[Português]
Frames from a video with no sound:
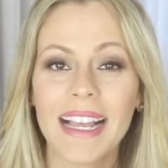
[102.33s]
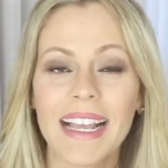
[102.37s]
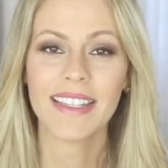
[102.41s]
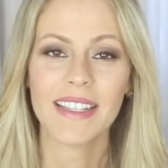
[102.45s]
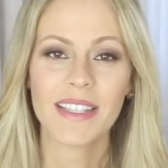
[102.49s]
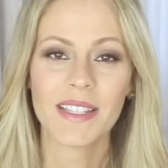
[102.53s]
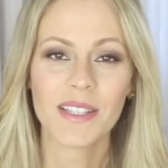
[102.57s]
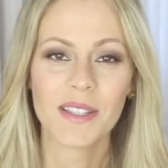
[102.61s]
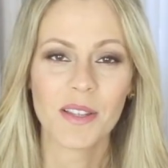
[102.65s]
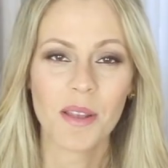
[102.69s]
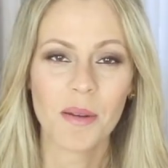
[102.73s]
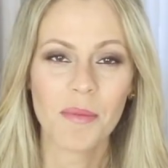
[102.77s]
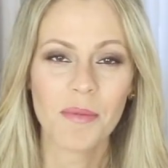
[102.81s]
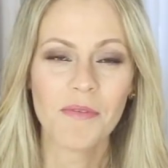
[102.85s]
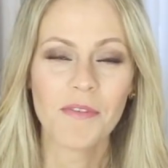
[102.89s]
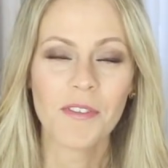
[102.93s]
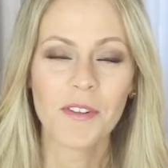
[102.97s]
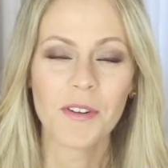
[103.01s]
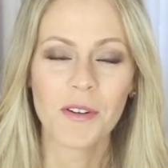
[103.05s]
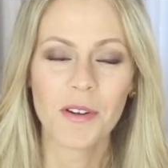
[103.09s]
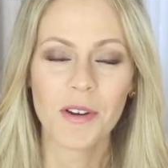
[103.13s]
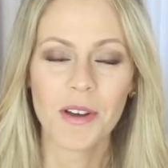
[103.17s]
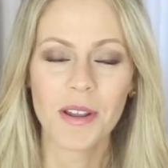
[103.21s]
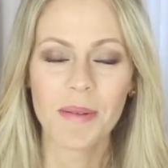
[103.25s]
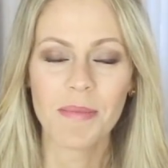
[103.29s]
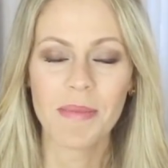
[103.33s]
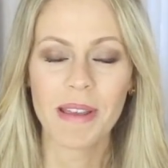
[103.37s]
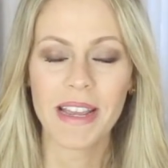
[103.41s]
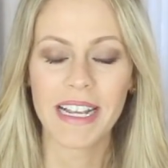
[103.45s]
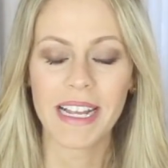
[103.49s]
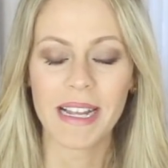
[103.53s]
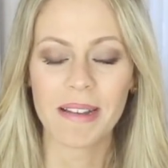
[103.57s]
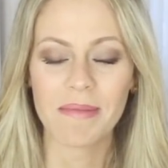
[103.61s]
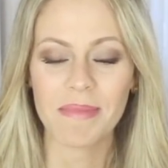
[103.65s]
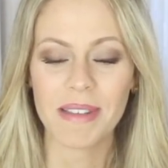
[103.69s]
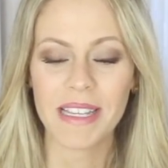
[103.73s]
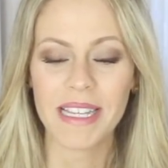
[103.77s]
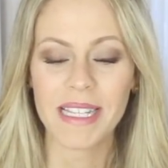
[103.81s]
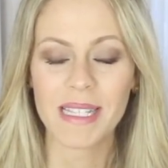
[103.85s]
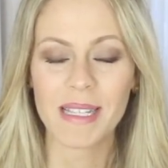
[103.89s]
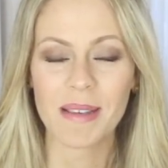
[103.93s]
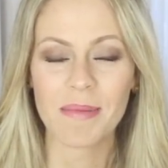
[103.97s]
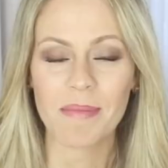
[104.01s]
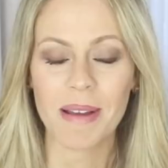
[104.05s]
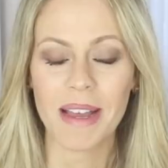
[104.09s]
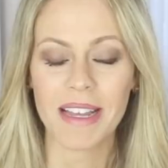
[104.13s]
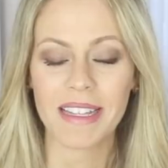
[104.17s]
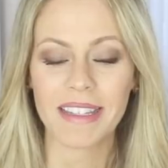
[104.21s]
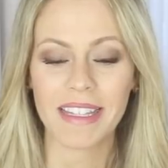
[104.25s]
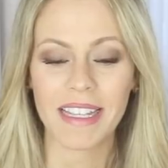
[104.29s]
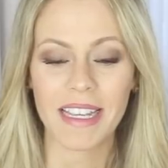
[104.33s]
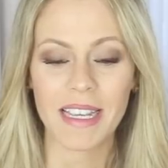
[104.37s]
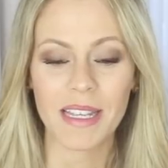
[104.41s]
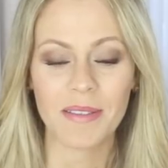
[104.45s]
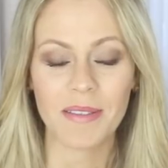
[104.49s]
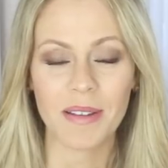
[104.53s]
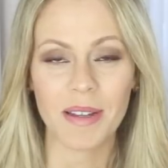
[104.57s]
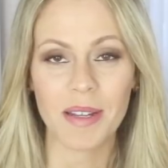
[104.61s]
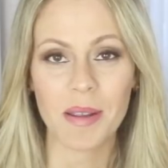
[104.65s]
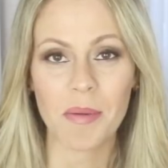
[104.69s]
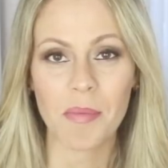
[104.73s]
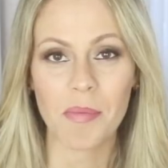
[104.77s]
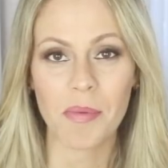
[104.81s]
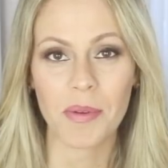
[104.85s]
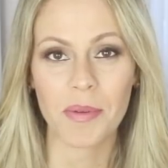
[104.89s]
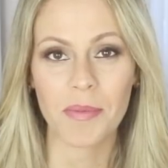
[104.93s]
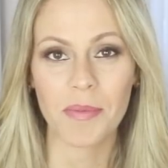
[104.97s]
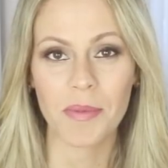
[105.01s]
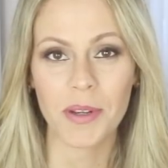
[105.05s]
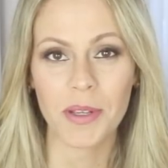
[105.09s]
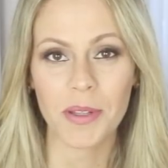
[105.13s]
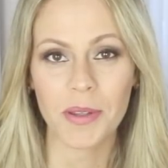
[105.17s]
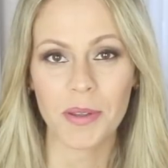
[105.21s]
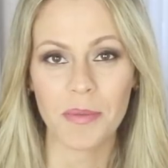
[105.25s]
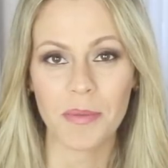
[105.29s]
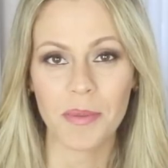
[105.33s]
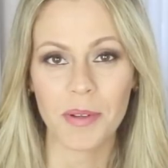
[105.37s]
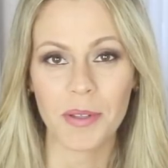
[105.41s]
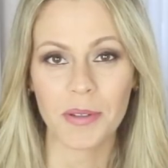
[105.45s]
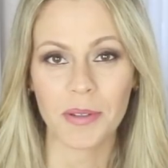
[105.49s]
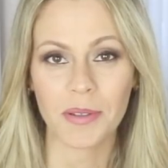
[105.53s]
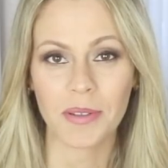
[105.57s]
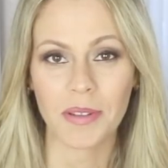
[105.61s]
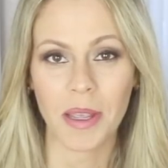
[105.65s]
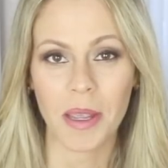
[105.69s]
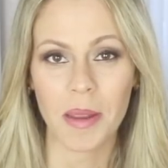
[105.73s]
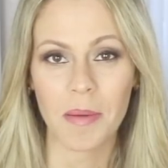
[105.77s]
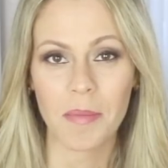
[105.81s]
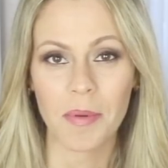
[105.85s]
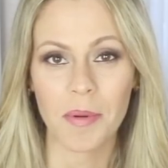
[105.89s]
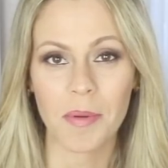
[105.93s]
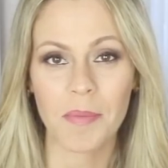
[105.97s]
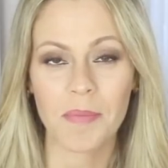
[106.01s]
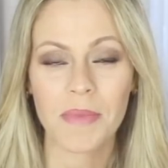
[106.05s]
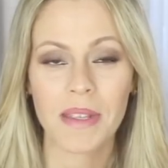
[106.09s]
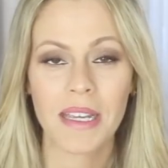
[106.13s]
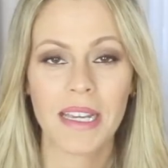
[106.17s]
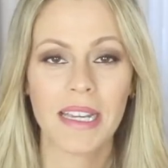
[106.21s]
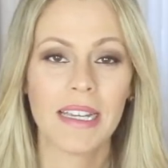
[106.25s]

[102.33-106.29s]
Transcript: E esse nome ficou na minha cabeça batendo ali por muito, muito tempo.